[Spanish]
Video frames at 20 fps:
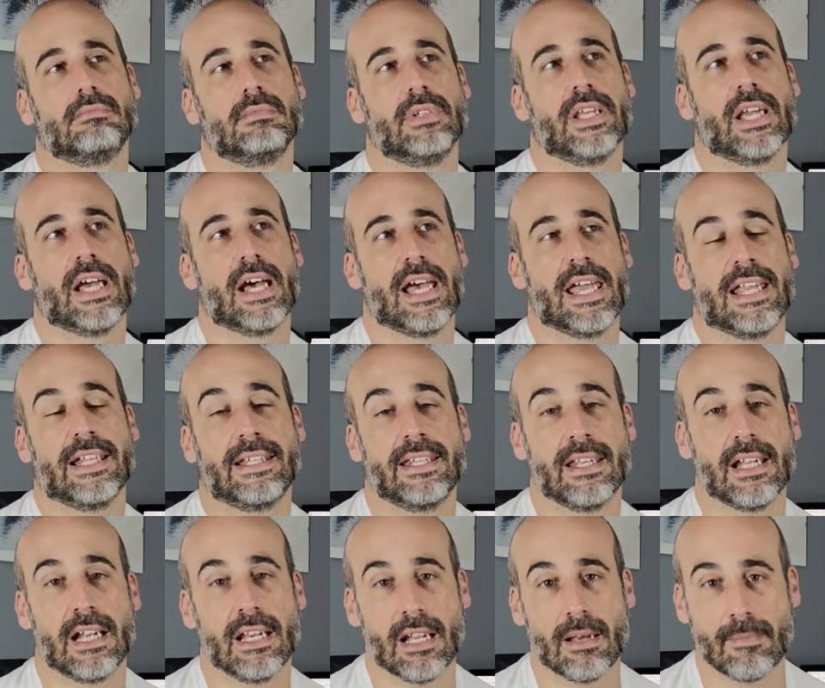Ya
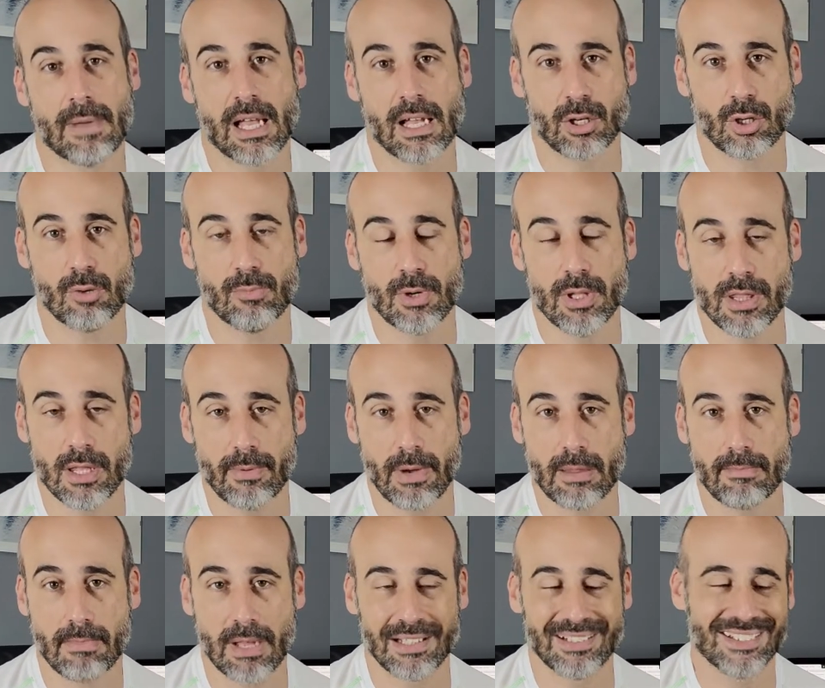estirarla más como en The
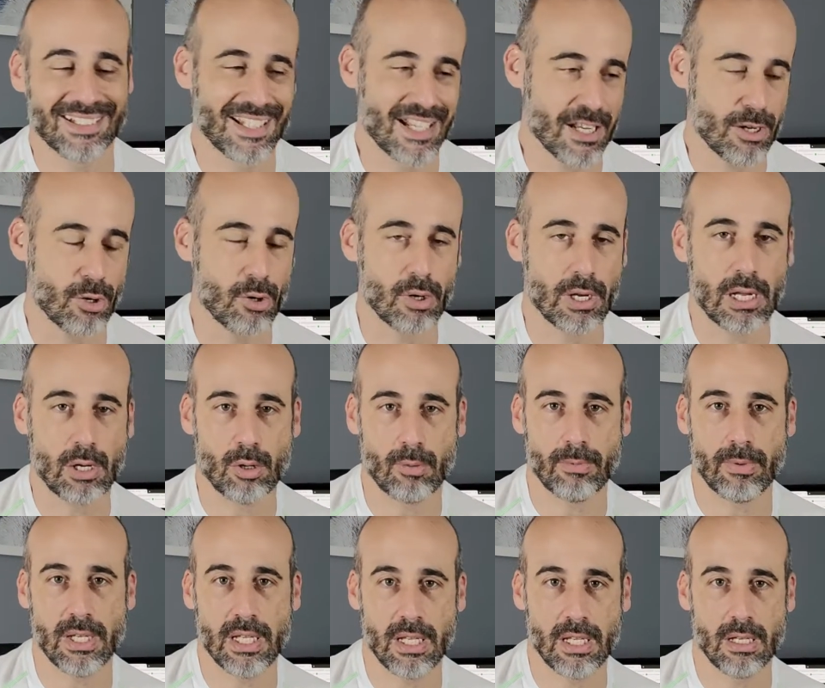Batman, tres horas lo,
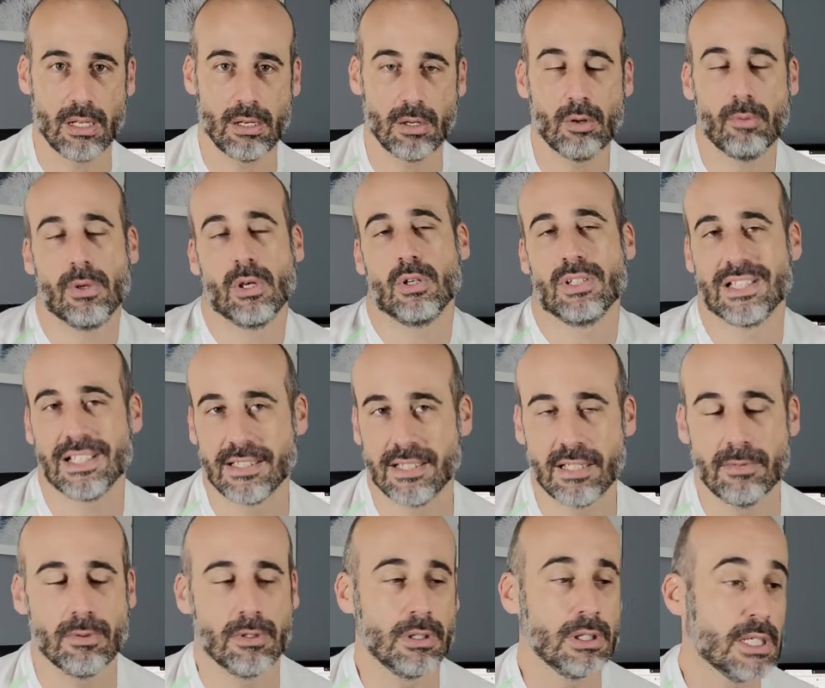vi, lo veo
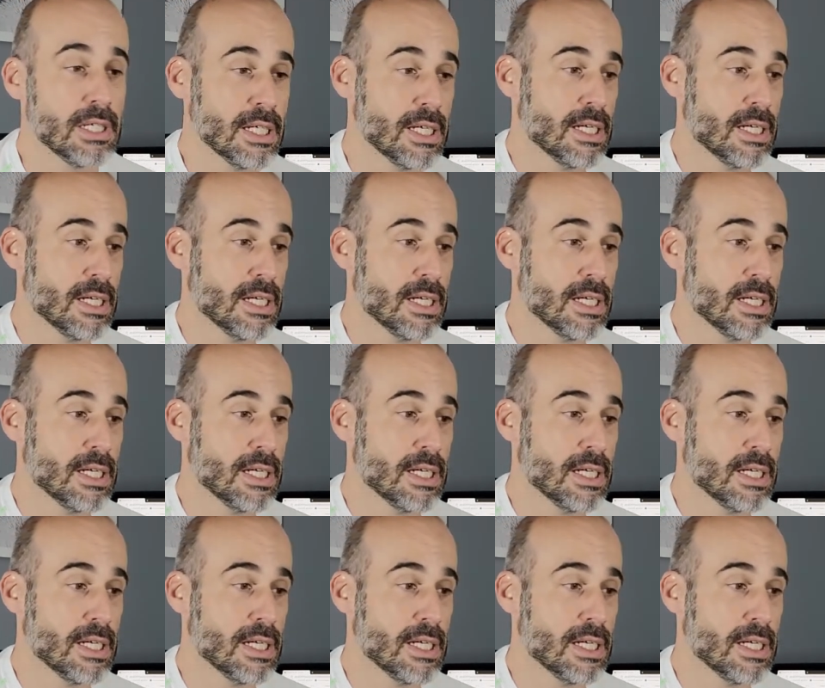excesivo.